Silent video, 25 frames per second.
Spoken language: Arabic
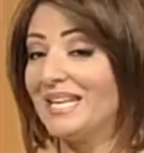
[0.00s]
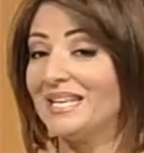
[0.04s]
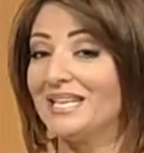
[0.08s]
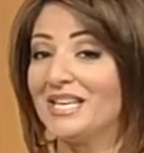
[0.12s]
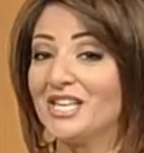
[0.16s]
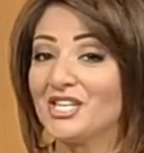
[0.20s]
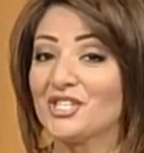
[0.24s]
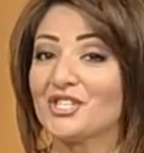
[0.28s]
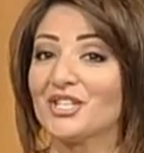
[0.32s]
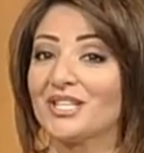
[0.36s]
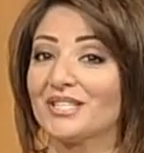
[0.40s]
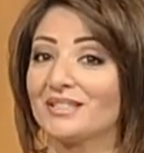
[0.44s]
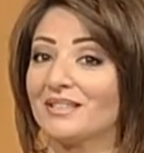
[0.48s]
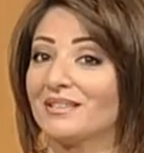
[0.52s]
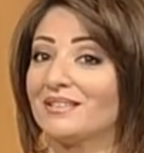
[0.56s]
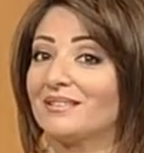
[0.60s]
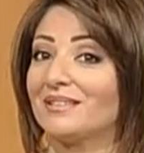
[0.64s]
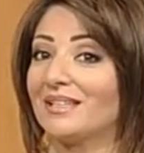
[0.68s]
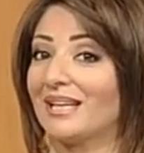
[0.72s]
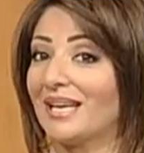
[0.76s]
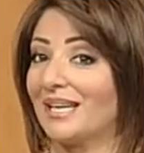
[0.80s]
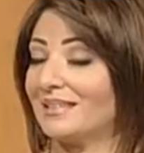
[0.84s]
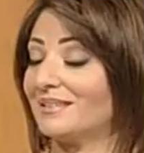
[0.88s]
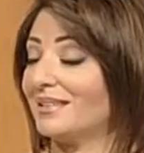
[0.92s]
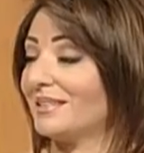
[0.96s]
ليش اخترت
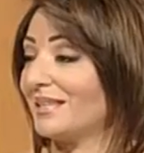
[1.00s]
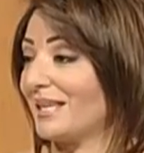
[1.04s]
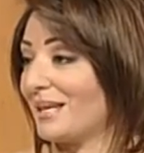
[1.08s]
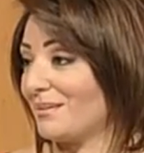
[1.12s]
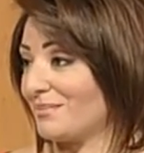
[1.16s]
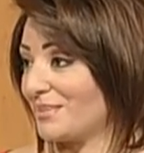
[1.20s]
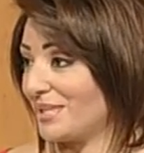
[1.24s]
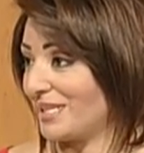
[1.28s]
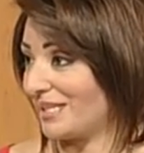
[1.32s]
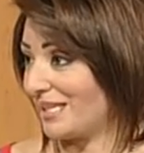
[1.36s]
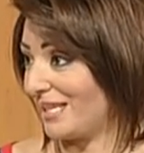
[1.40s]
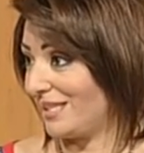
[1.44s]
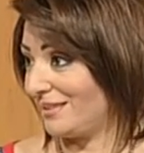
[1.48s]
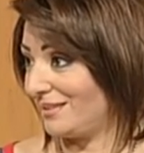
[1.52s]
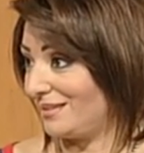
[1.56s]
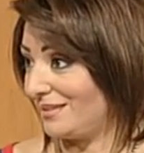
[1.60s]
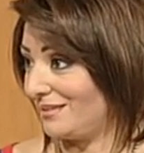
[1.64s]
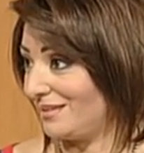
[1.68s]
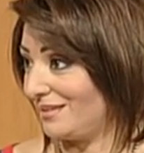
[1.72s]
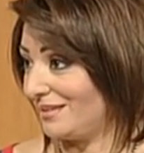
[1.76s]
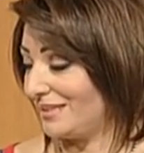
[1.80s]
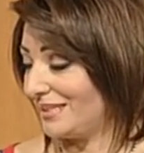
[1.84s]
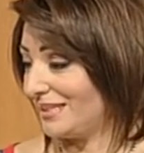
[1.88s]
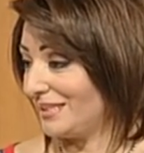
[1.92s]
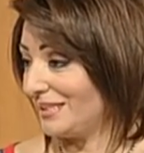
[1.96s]
العدد خمسه
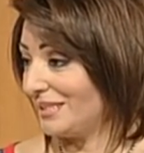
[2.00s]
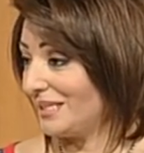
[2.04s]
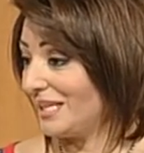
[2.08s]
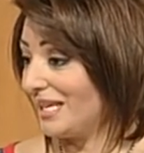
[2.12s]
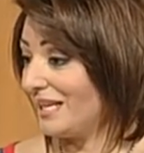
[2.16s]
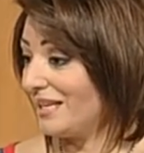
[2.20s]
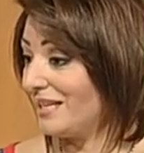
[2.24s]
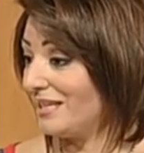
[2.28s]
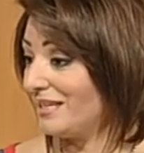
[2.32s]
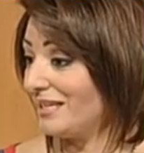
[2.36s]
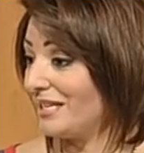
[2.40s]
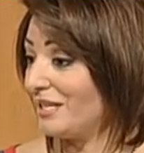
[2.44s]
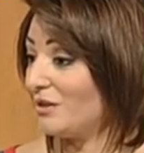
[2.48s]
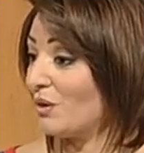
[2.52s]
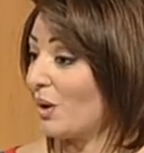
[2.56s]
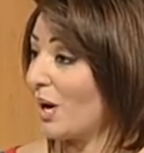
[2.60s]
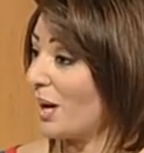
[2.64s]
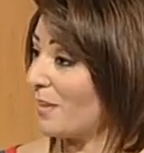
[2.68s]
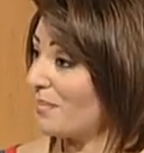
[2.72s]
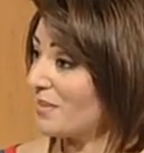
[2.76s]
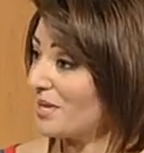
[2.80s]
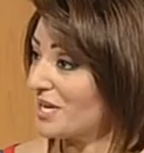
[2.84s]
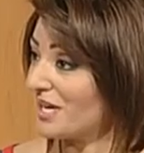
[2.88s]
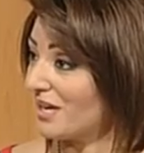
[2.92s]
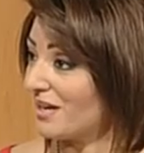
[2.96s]
تحديدا يعني هل له
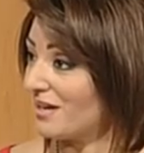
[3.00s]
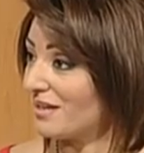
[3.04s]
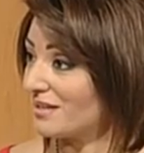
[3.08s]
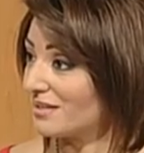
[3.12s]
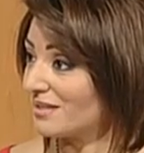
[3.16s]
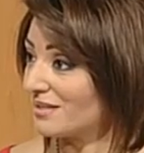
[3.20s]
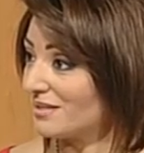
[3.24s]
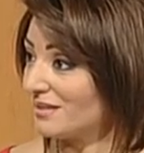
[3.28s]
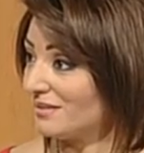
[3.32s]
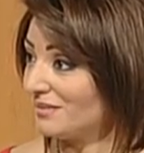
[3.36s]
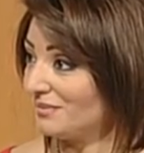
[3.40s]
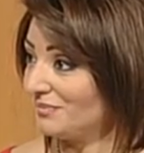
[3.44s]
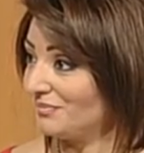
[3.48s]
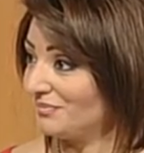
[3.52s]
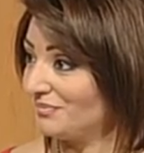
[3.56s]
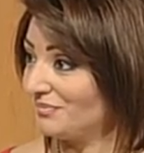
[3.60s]
اهميه خاصه؟